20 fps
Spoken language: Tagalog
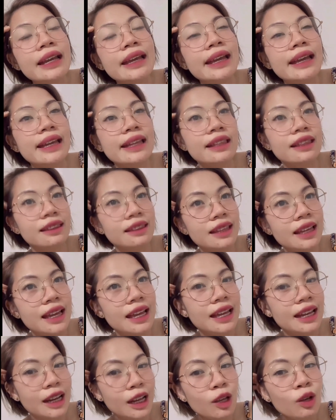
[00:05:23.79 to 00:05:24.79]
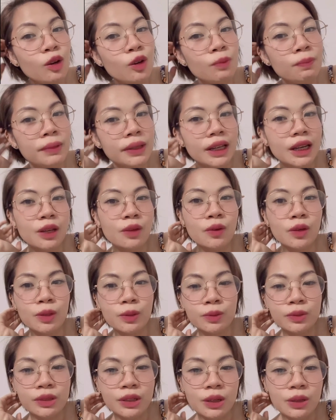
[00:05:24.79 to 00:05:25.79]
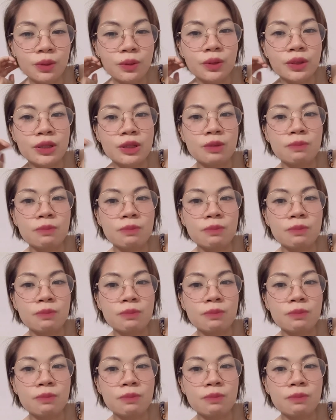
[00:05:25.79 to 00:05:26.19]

and then ayun pinaliguan ko si Hugo